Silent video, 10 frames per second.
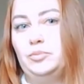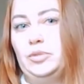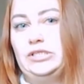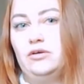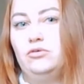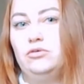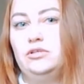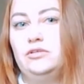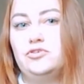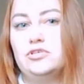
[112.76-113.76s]
полтора года
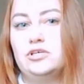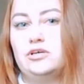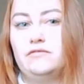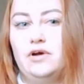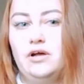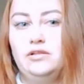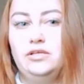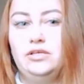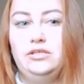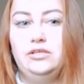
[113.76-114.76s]
это все скрывал,
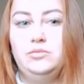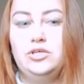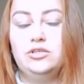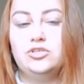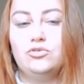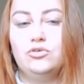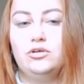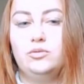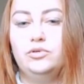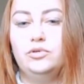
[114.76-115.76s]
и мне
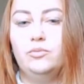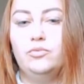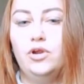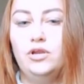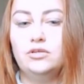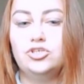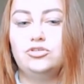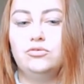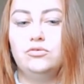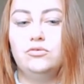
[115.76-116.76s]
настолько было больно,
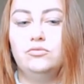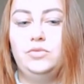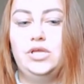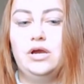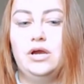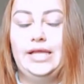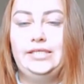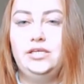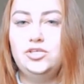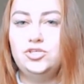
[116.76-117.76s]
что у меня
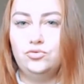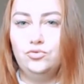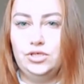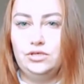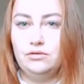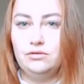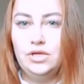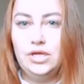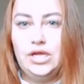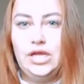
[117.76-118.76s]
отнялись руки,
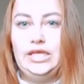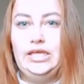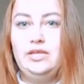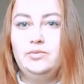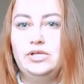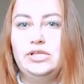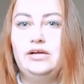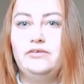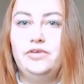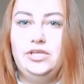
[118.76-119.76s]
я не могла
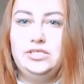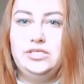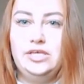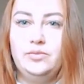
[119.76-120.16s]
говорить, я не